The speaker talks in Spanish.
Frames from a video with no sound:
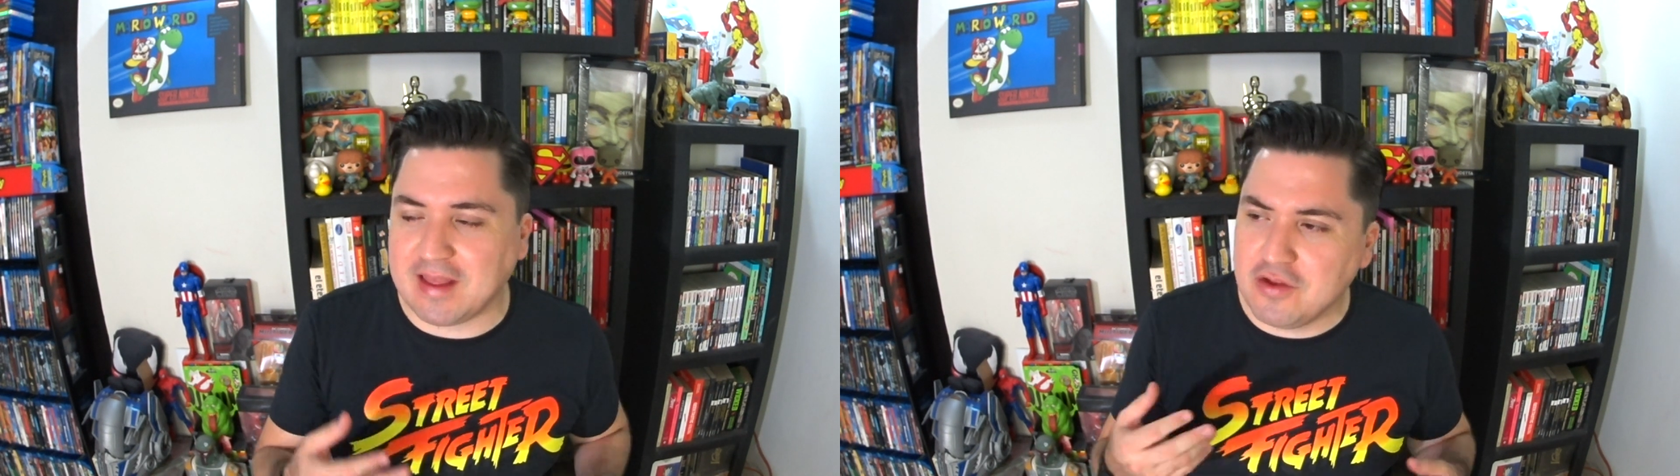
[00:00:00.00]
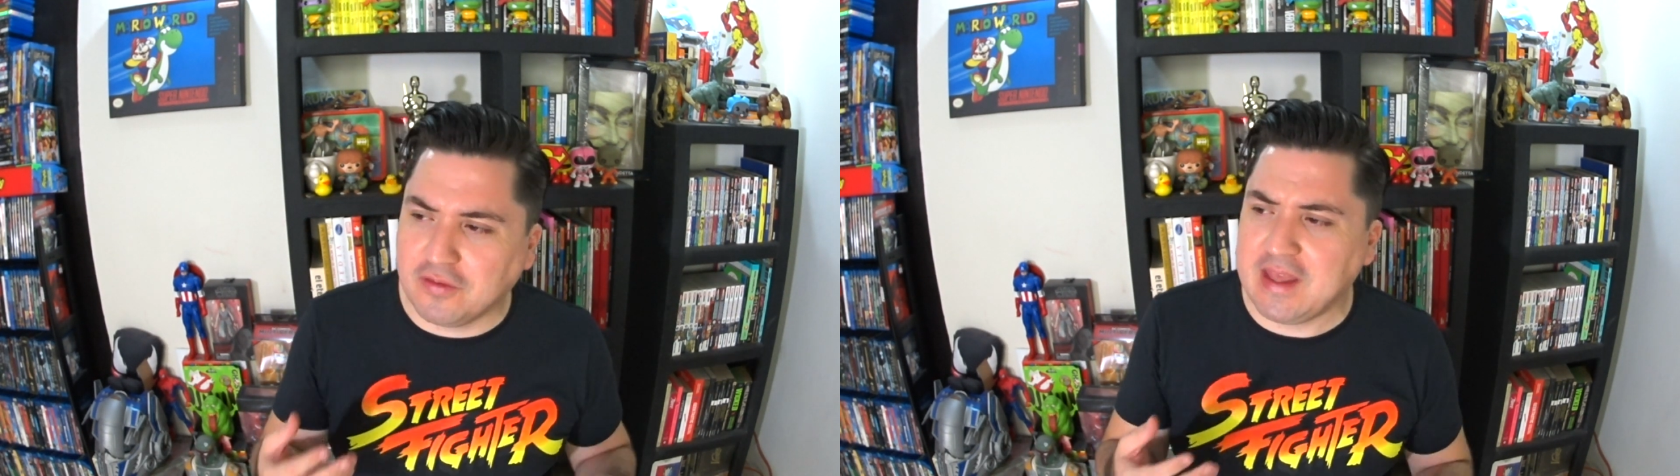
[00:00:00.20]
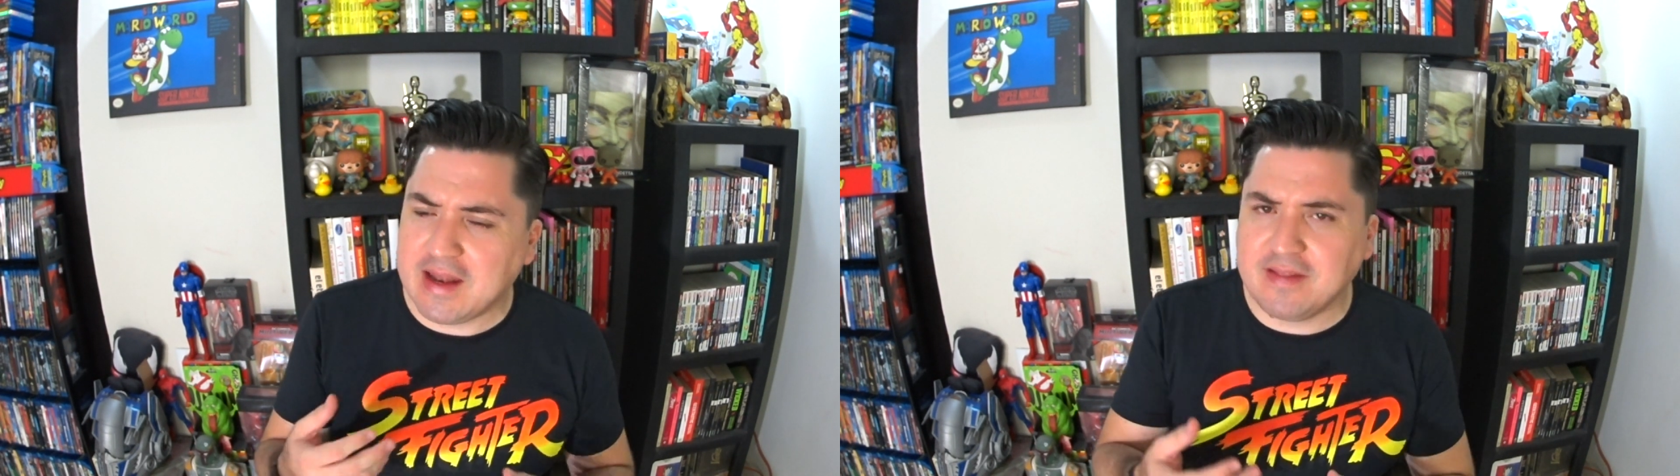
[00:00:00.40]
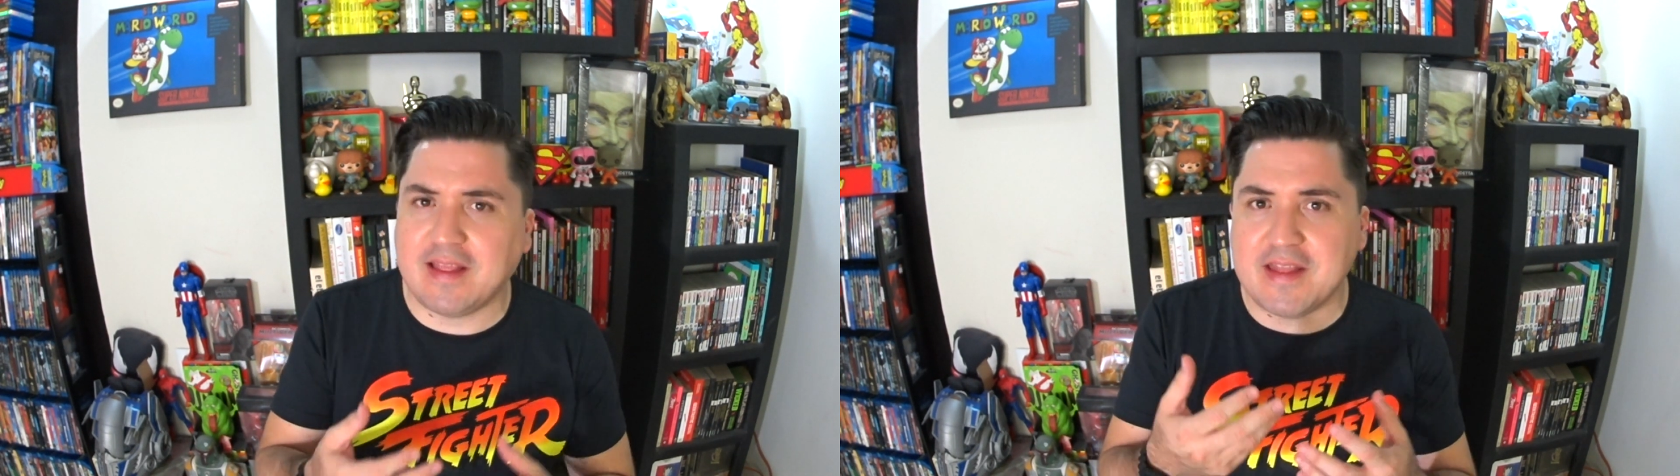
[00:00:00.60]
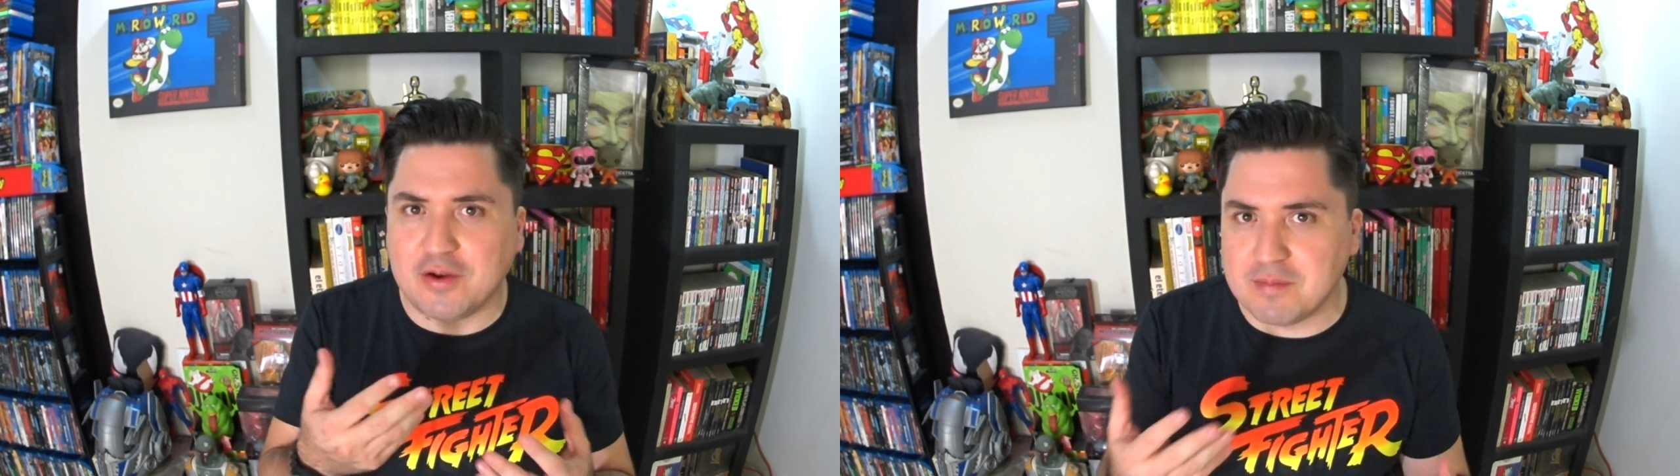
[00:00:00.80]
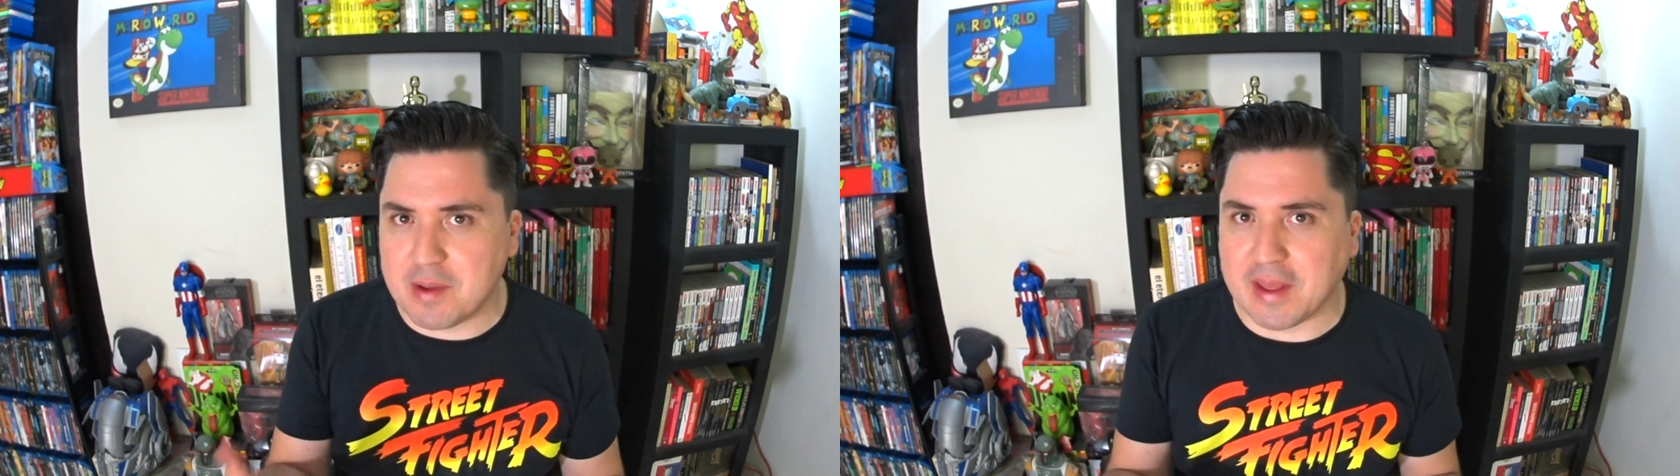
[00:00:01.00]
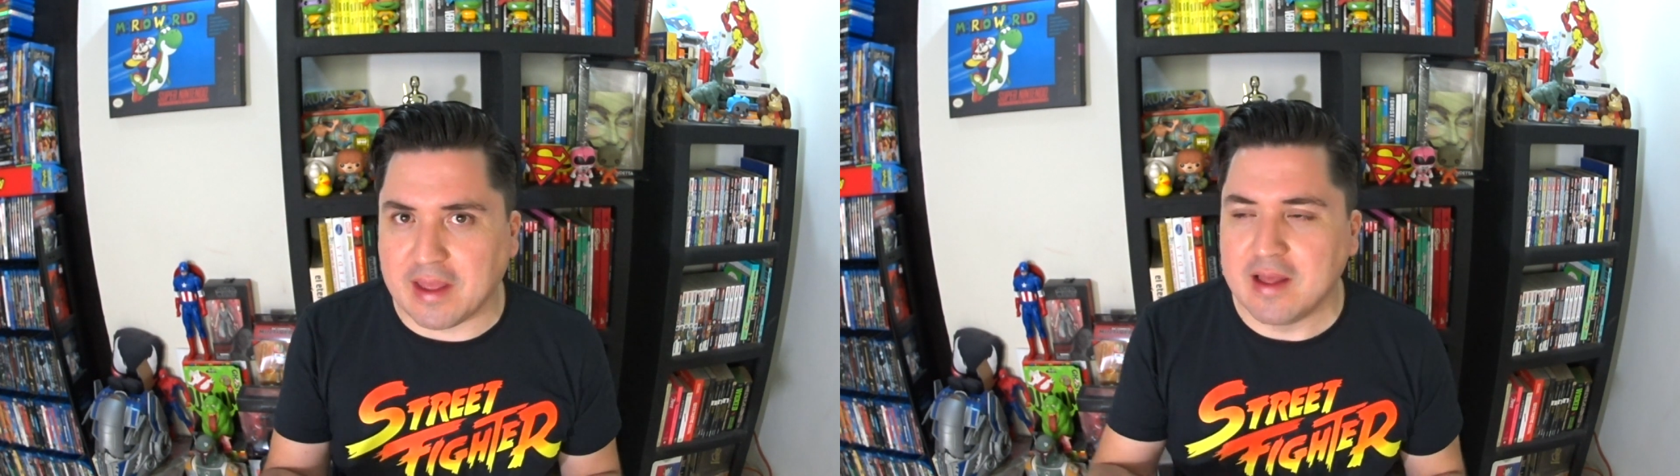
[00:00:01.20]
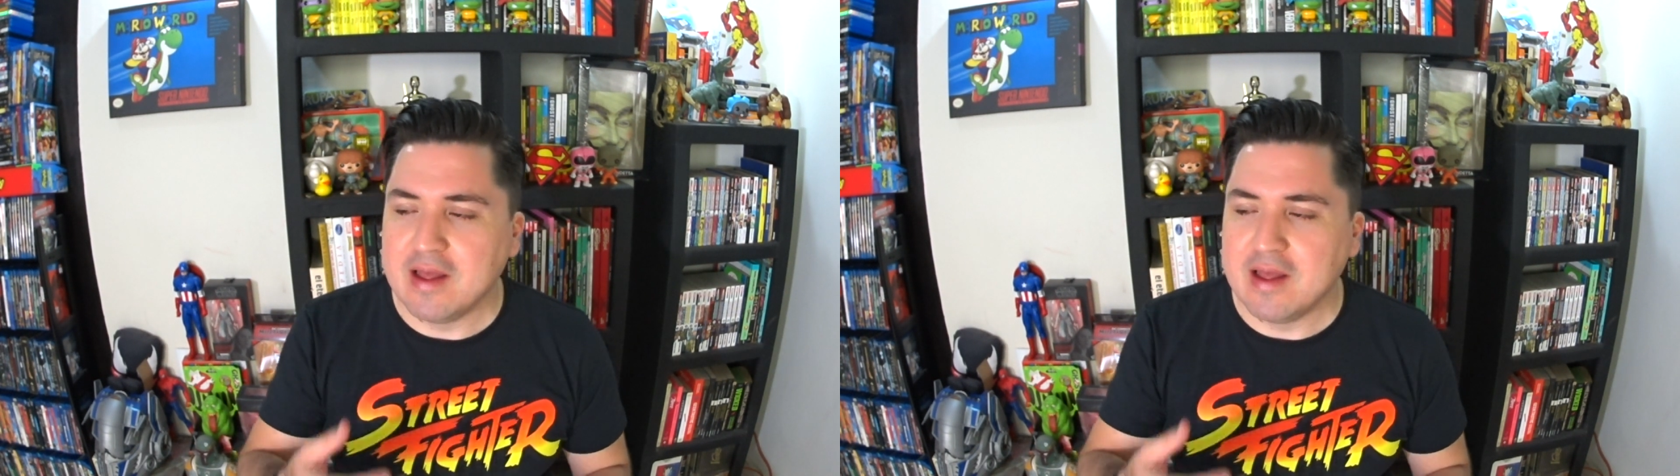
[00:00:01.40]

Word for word: Ellos quieren tener un bebé